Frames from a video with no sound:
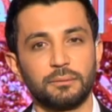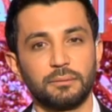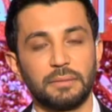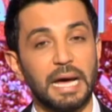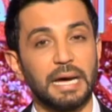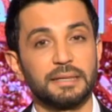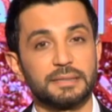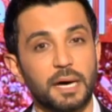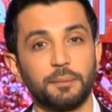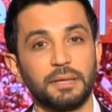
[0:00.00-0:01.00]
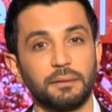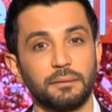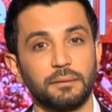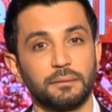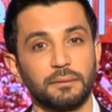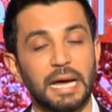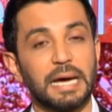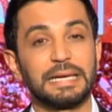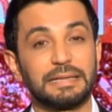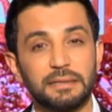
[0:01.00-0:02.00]
الحالة صعبة
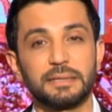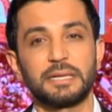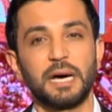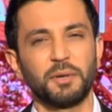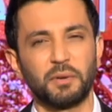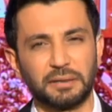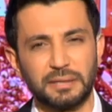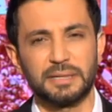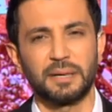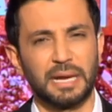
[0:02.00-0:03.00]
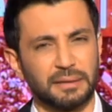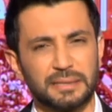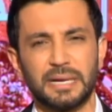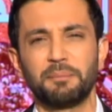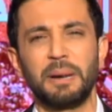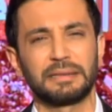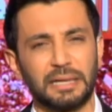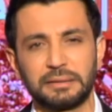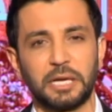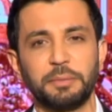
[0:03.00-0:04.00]
الحالة كتير صعبة ورح تصعب, رح تصعب بعد
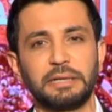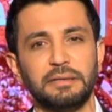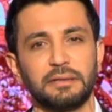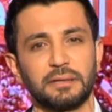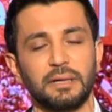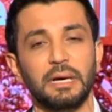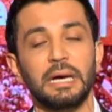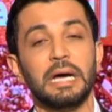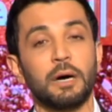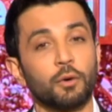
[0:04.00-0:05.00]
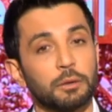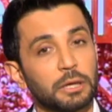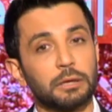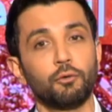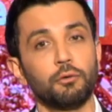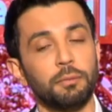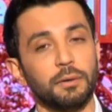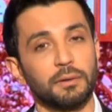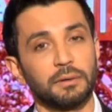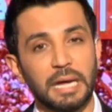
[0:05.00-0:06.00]
أكتر بكتير والمطلوب
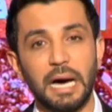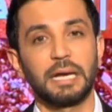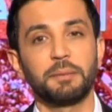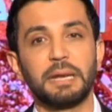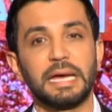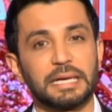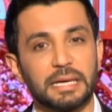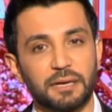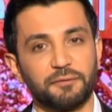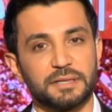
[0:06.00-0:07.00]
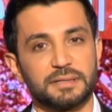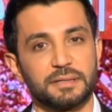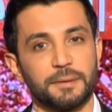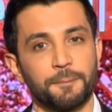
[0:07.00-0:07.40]
نحارب لآخر نفس